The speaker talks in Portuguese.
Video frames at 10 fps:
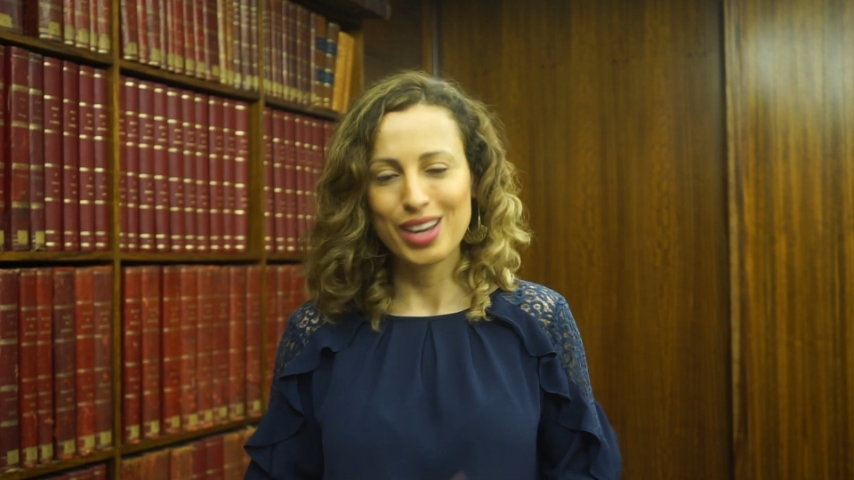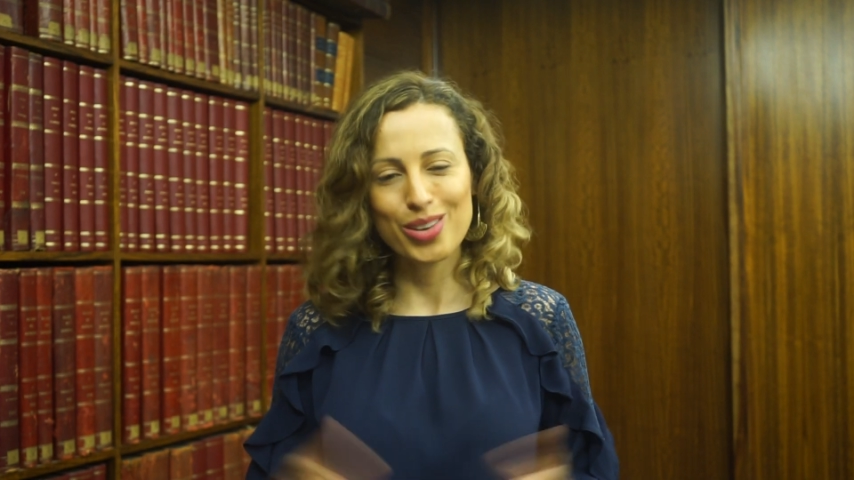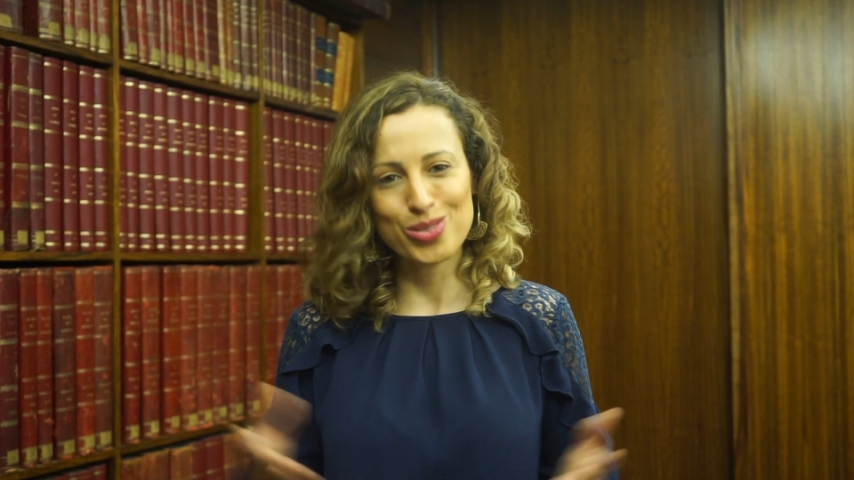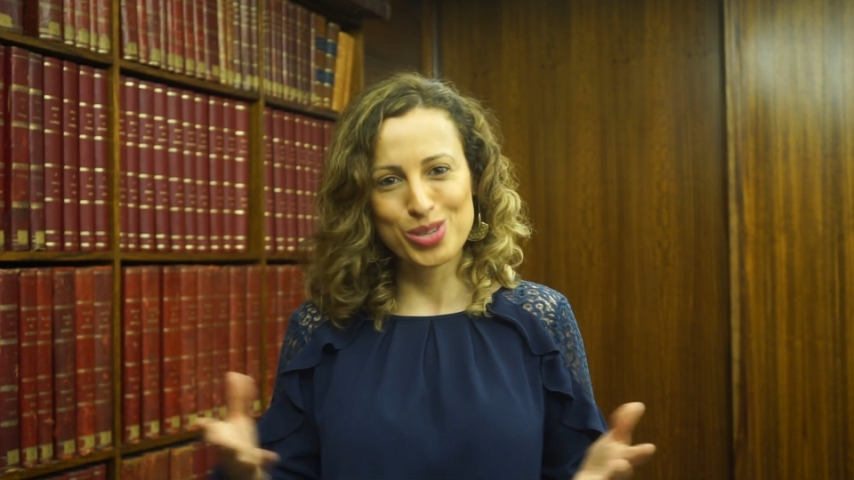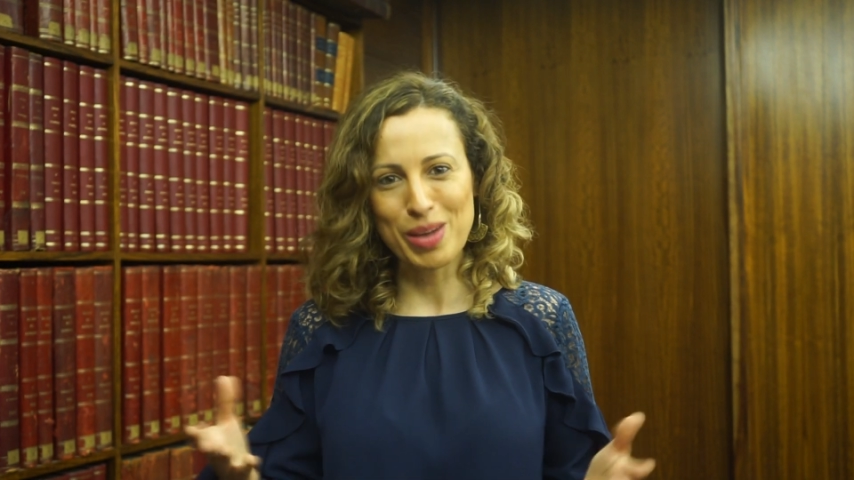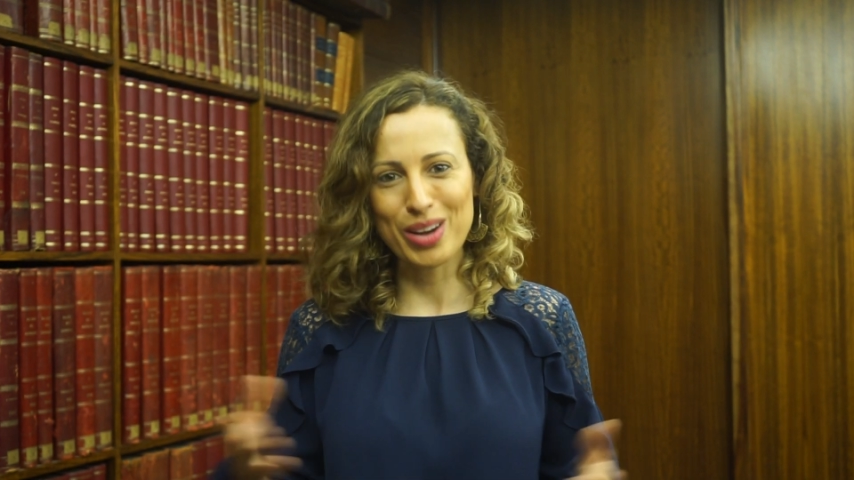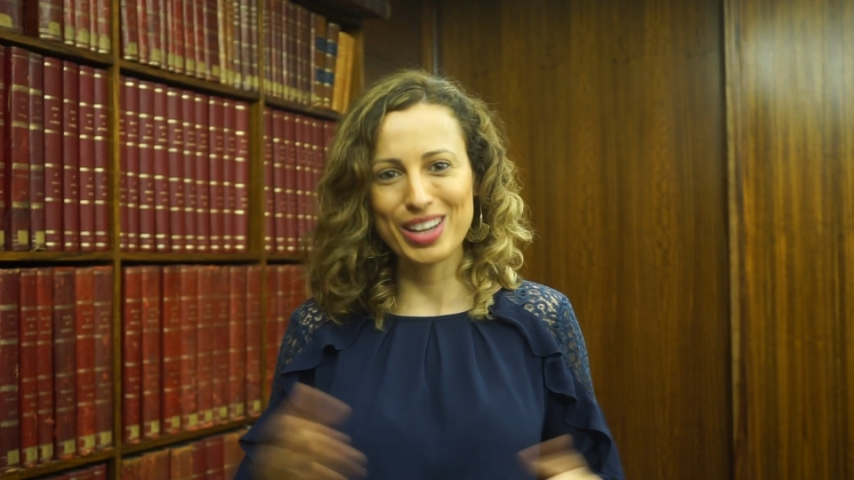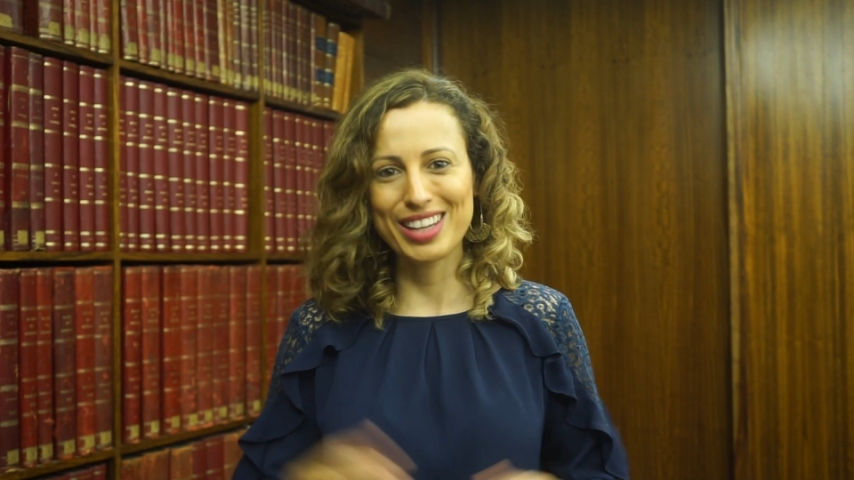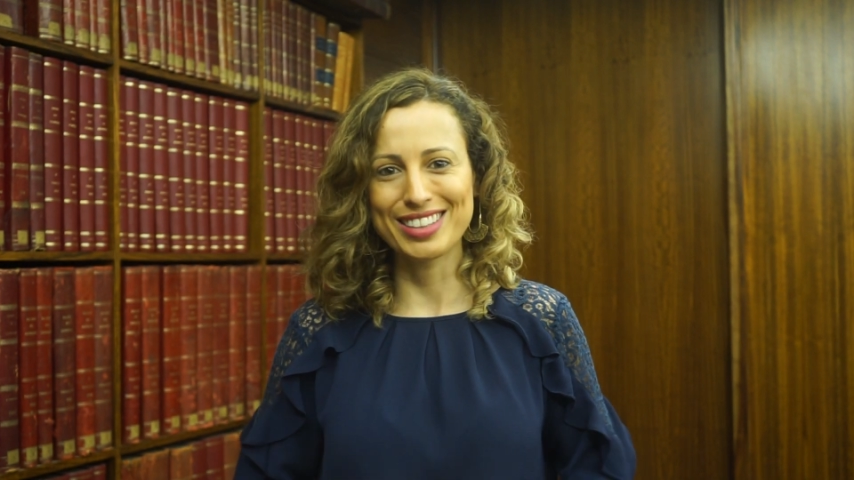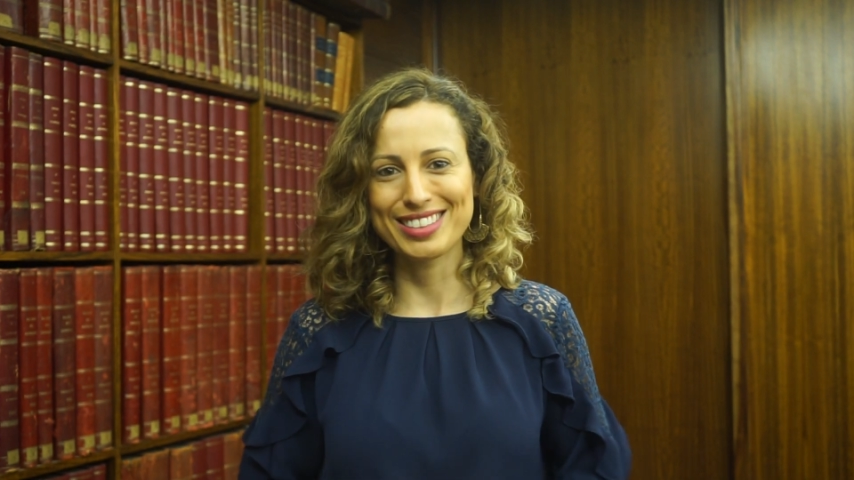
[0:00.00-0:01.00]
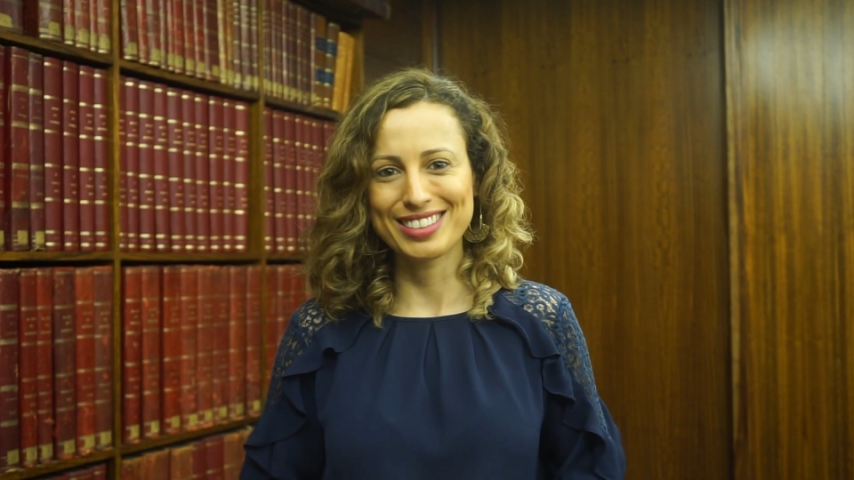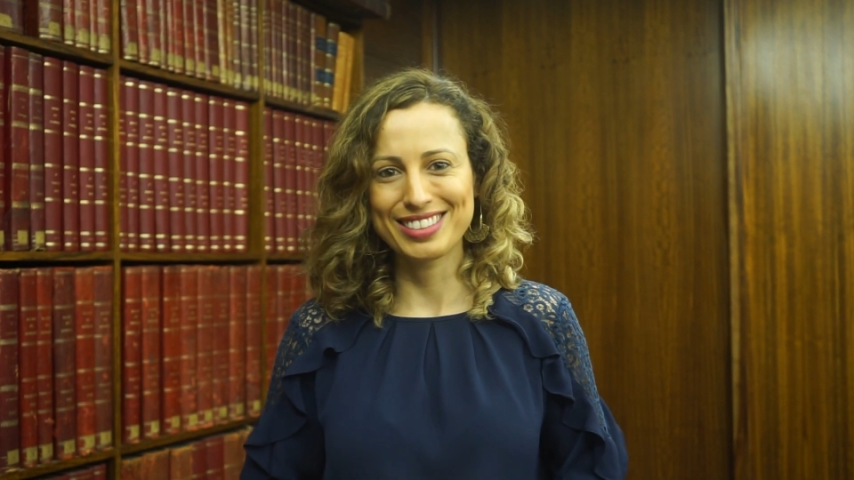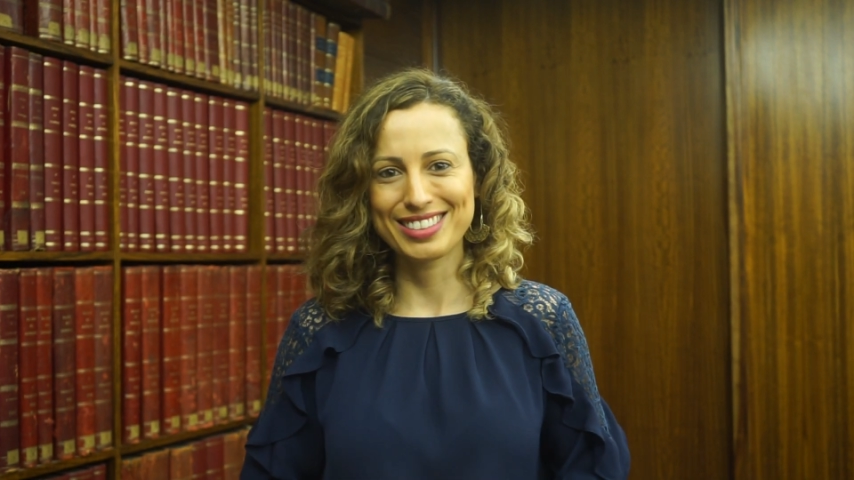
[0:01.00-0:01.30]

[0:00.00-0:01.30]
Eu te espero aqui!